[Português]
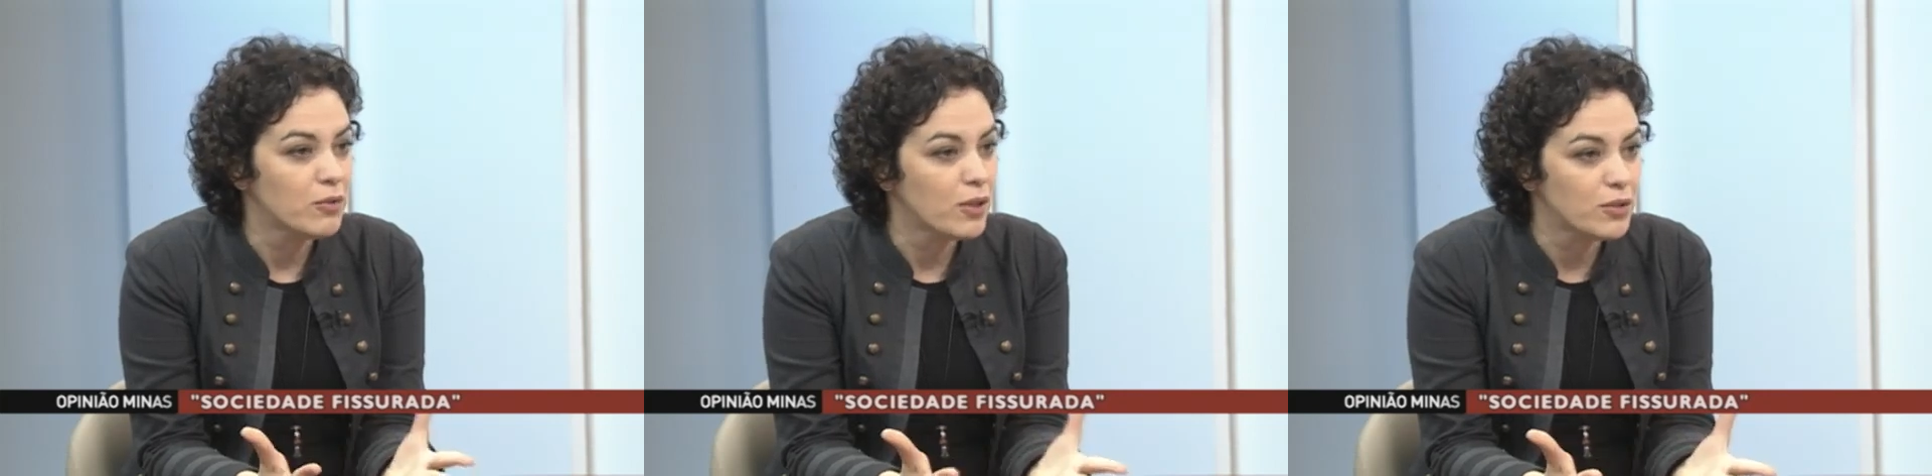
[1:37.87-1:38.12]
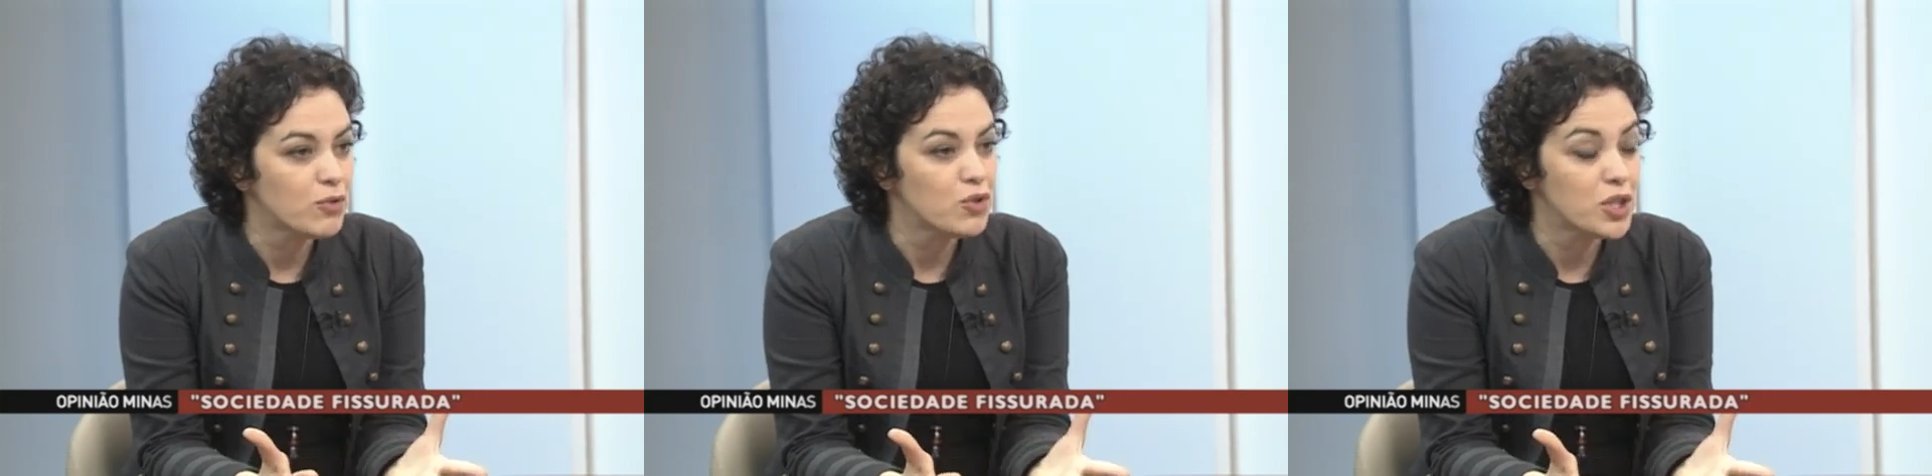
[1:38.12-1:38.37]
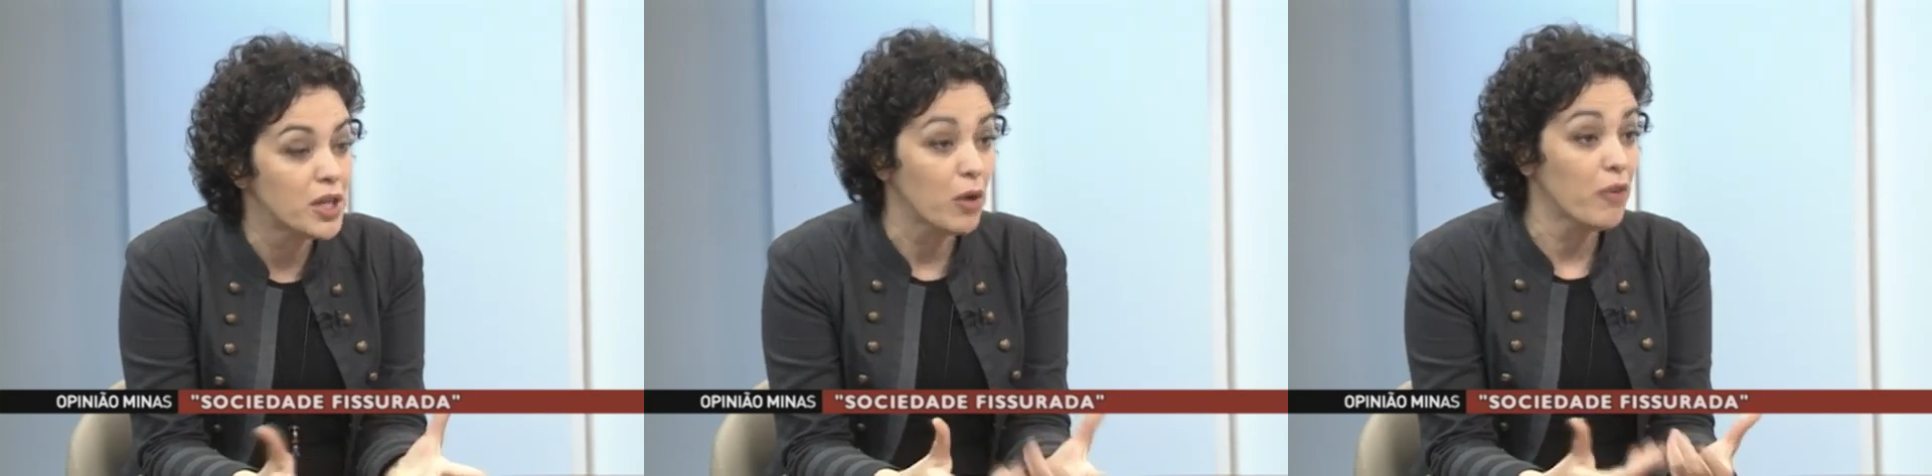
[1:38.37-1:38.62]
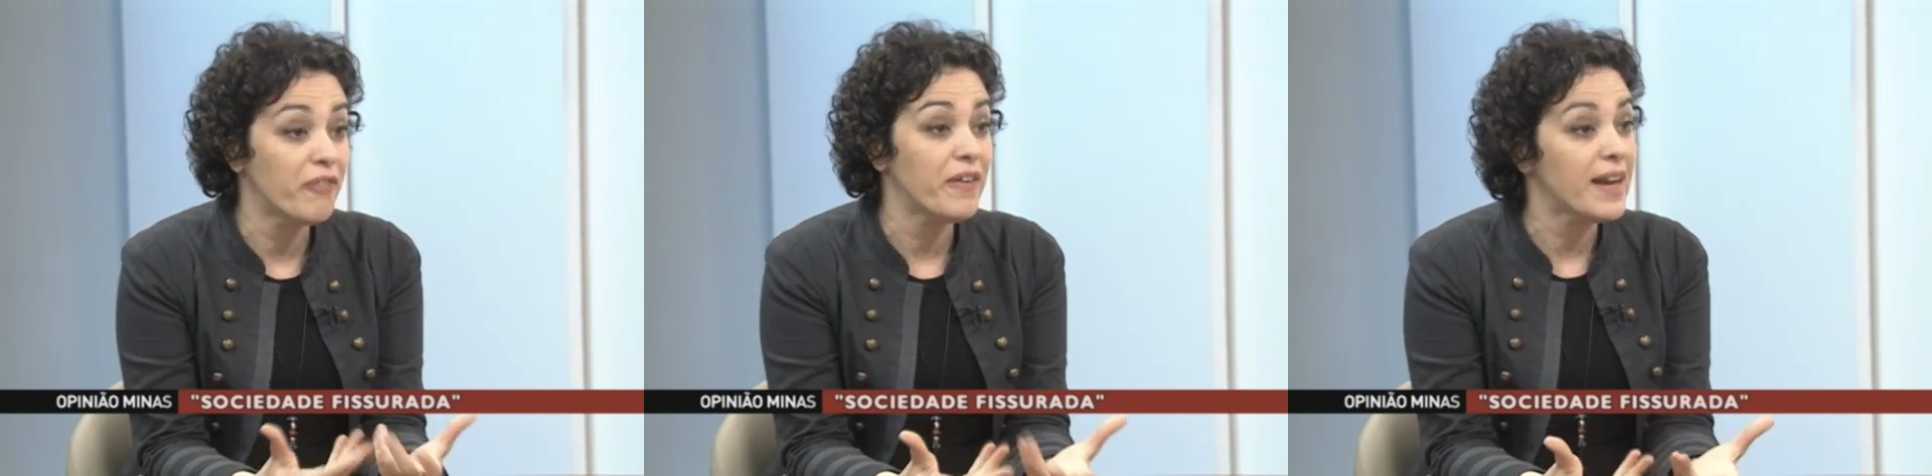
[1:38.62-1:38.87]
nosso dia
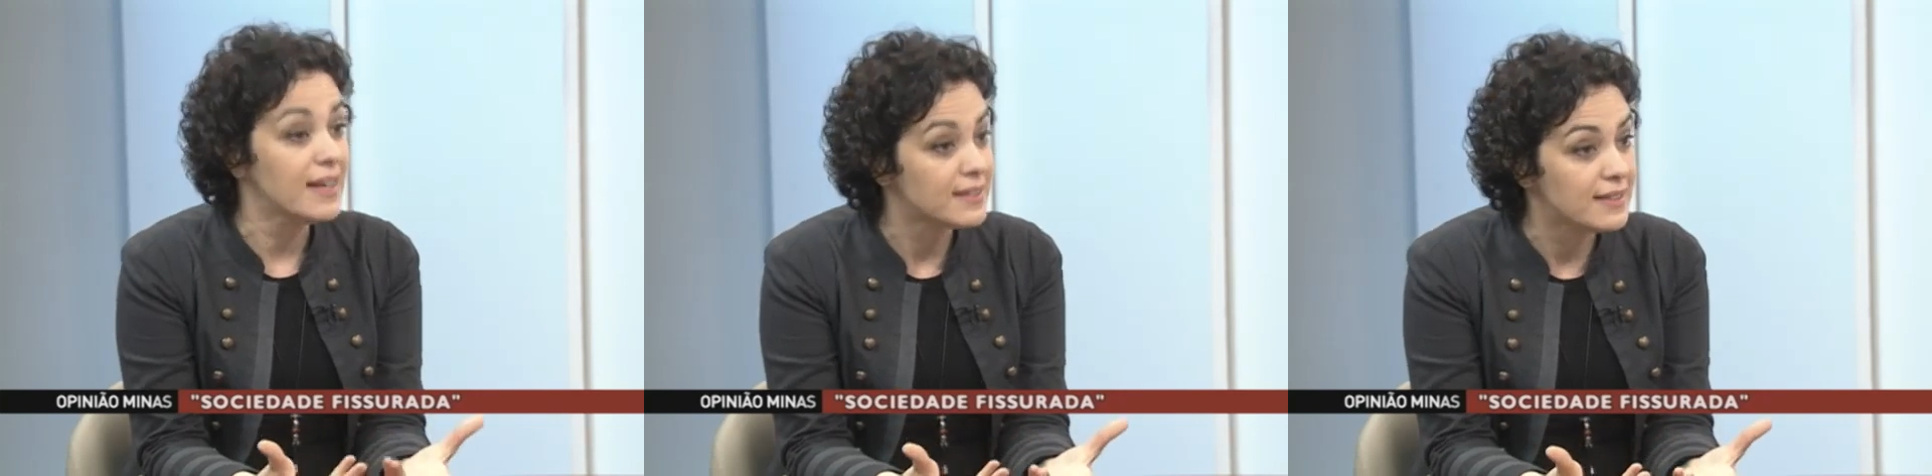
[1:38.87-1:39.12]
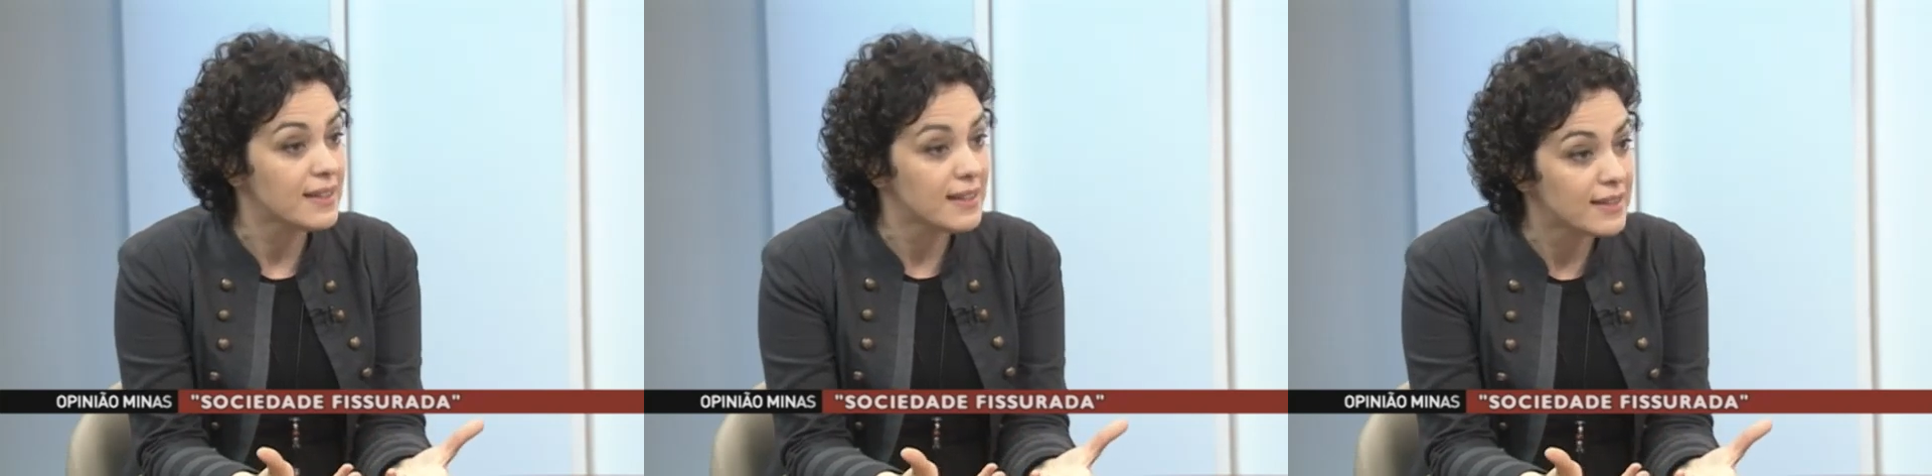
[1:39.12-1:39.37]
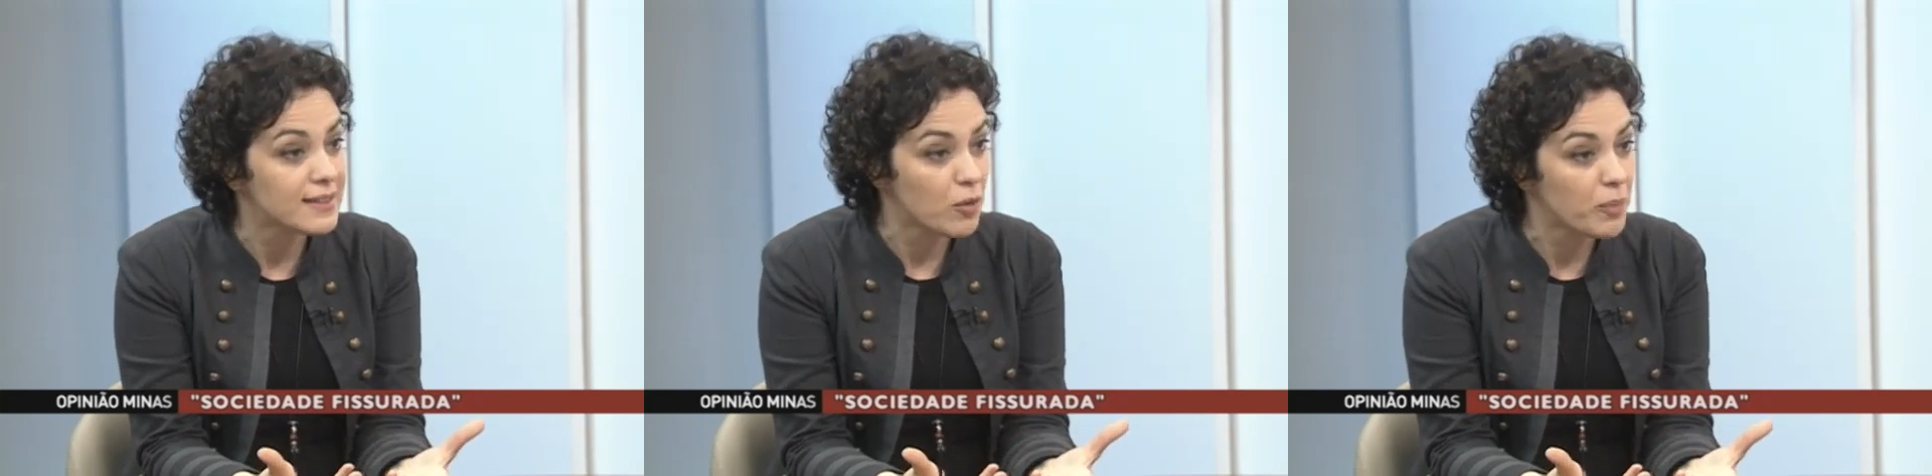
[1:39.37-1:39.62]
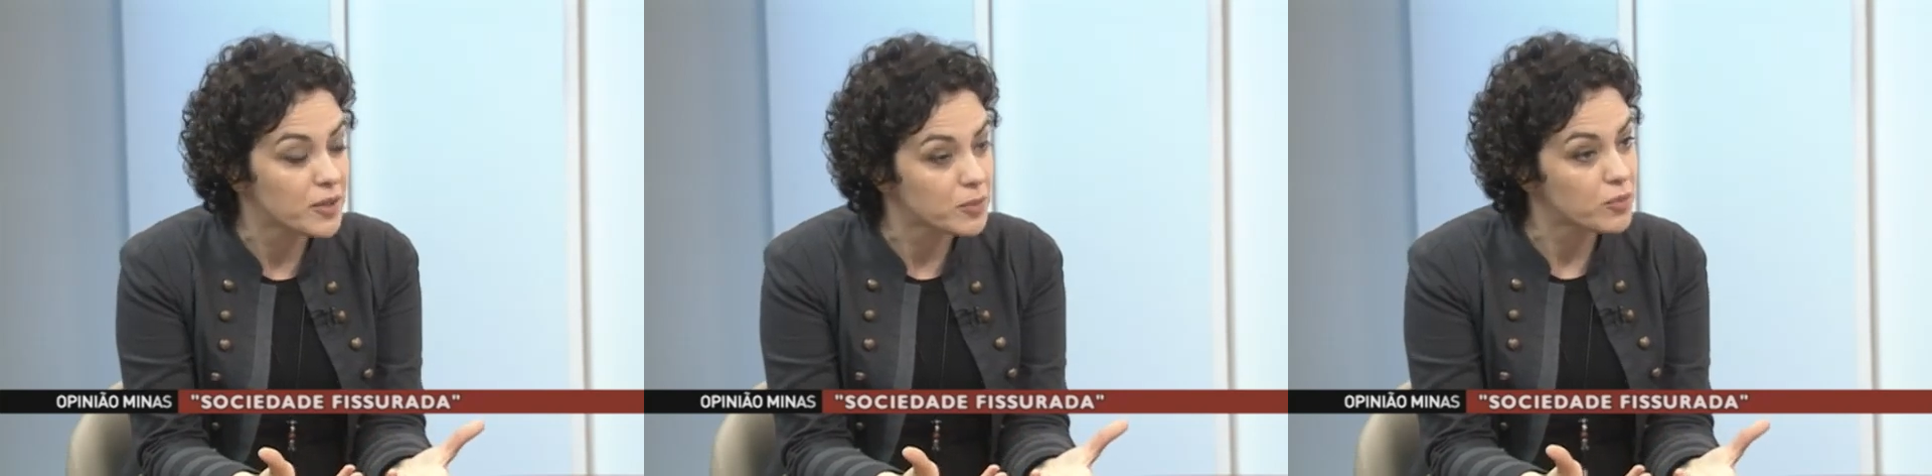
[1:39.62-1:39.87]
oferecidas ao
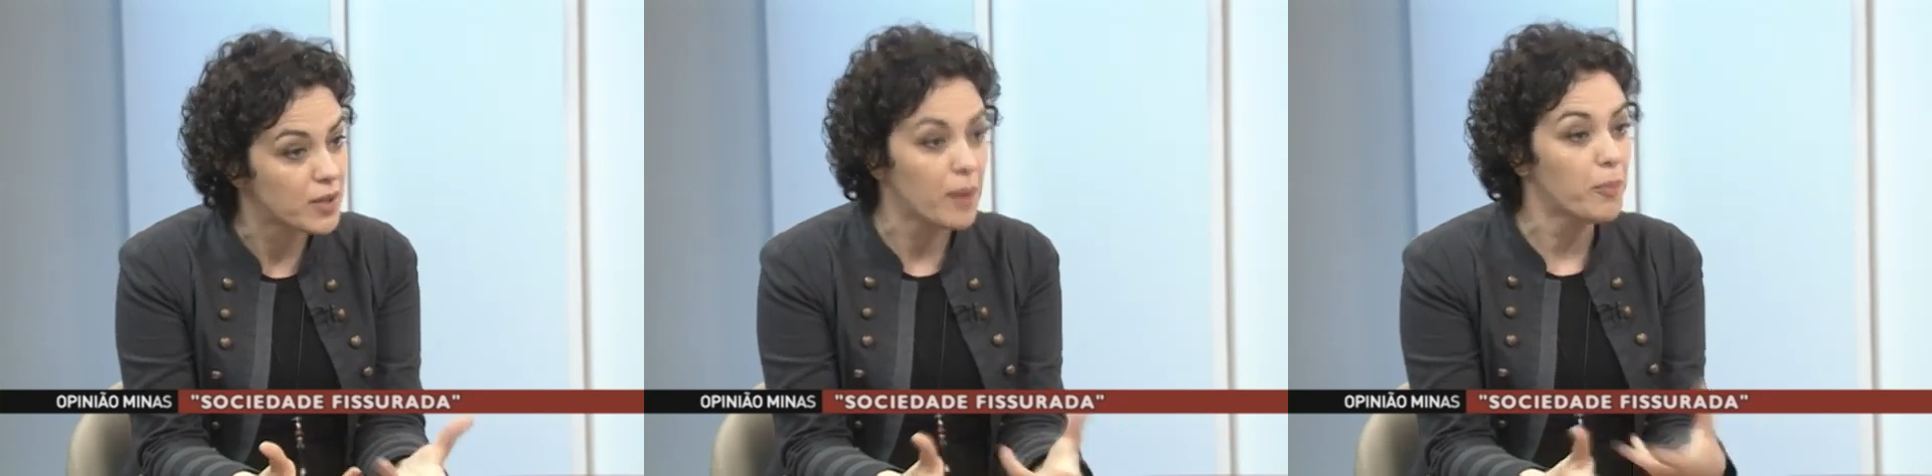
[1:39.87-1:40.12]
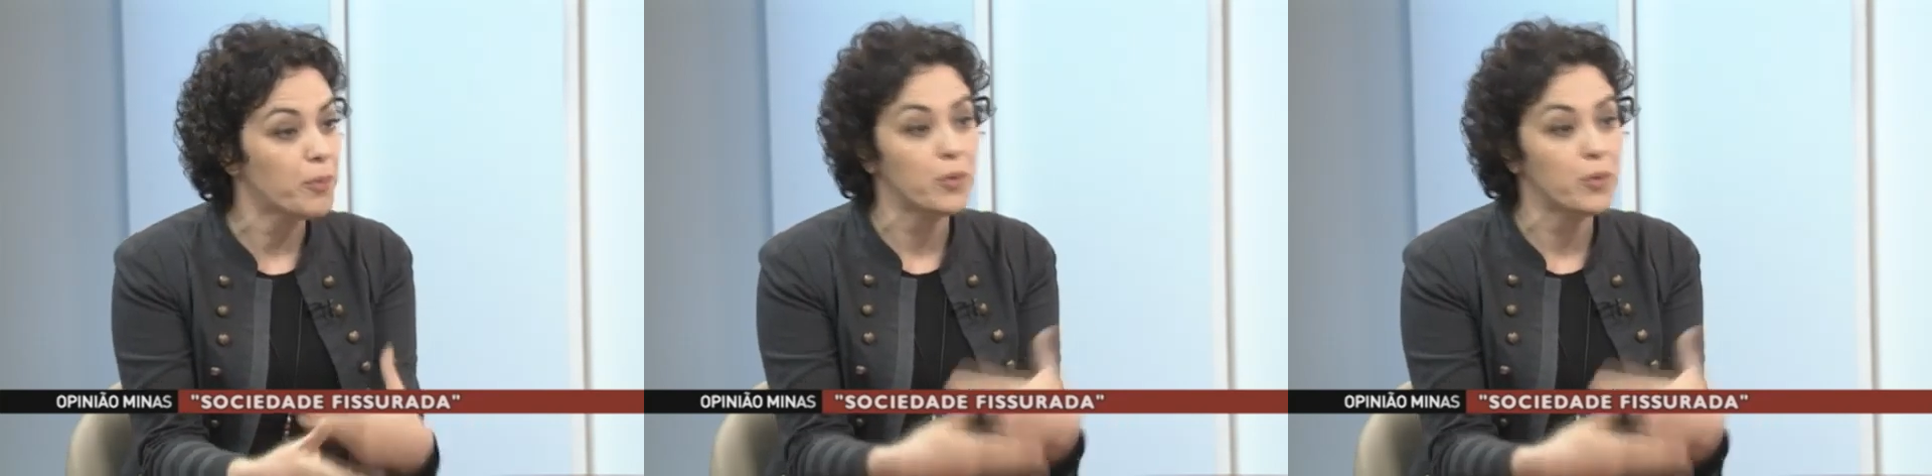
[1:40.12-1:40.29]
mesmo tempo